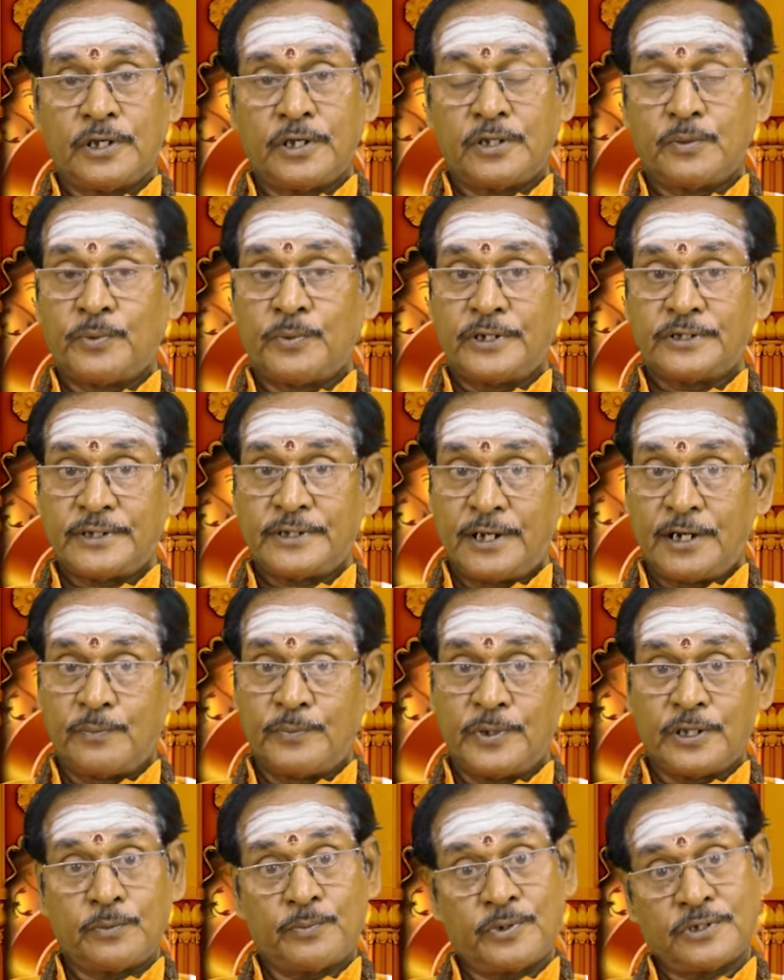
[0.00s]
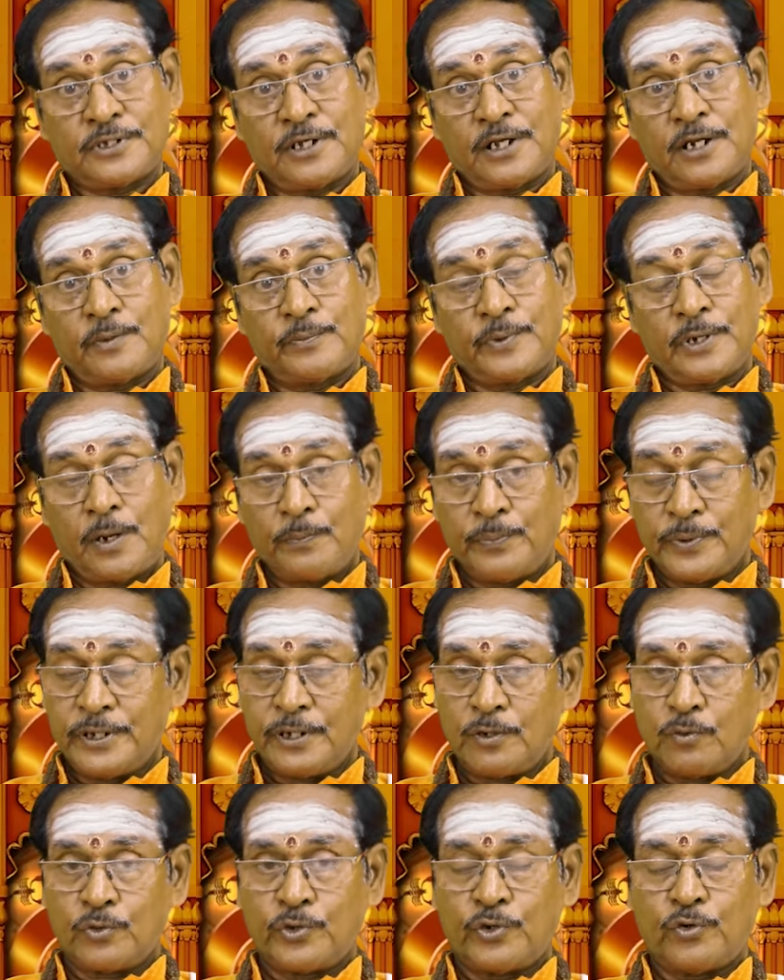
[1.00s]
இந்த மாதிரி செய்யலாமே அந்த மாதிரி செய்யலாமே
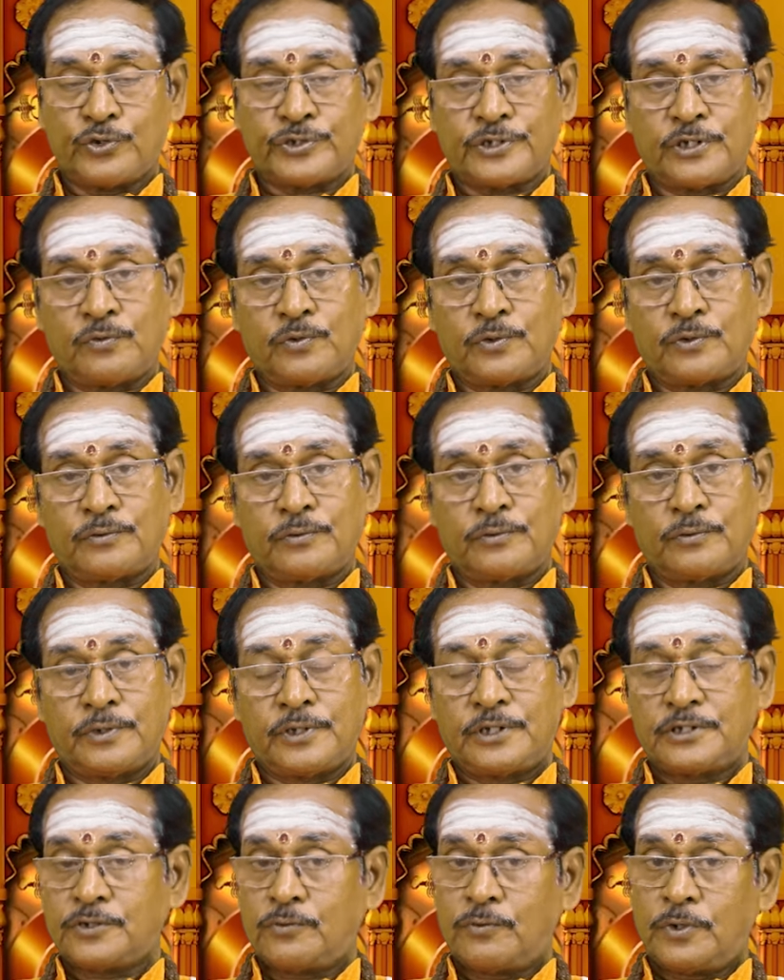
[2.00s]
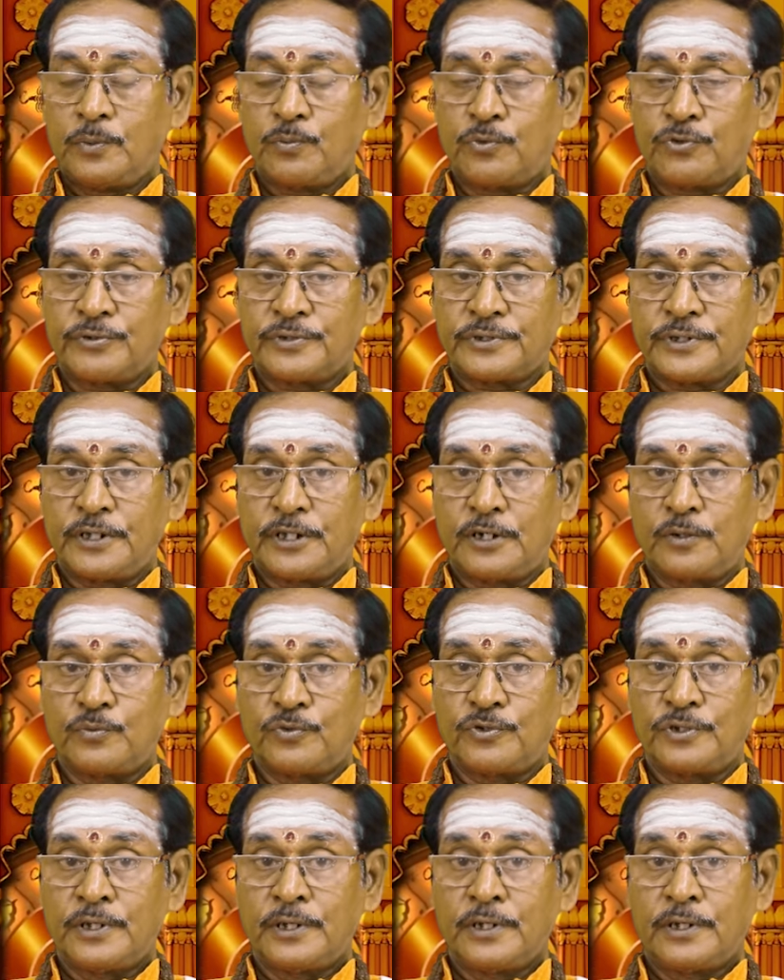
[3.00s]
அப்படின்ற ஒரு யோசனை வரும் இந்த செவ்வாய் புதனும் சேர்ந்துக்கும்
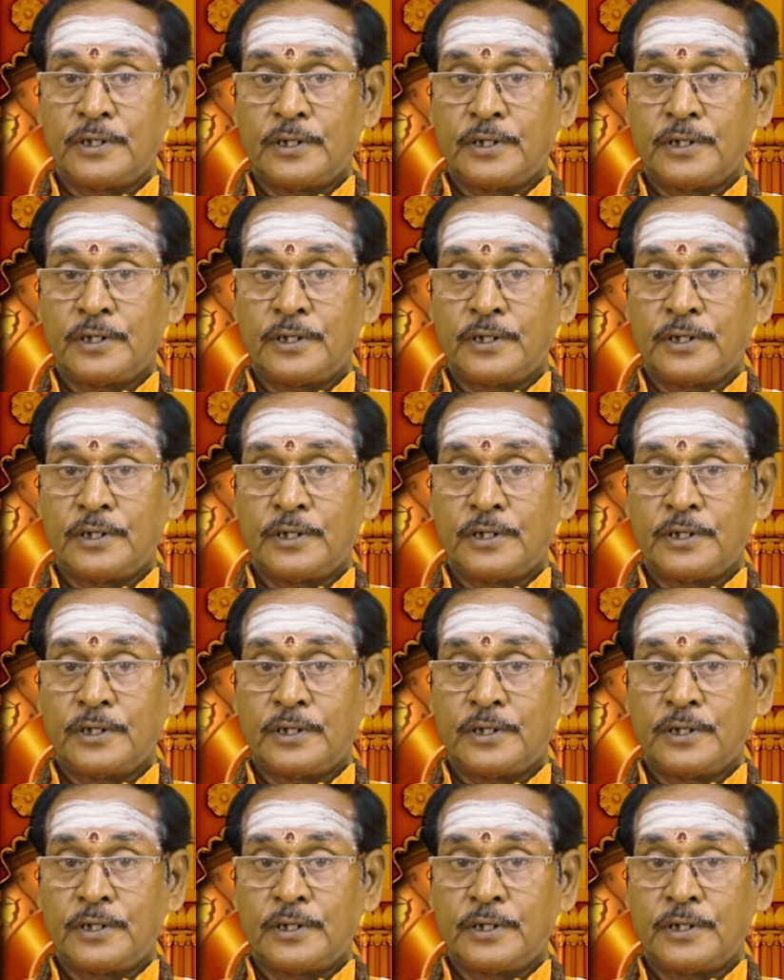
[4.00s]
போது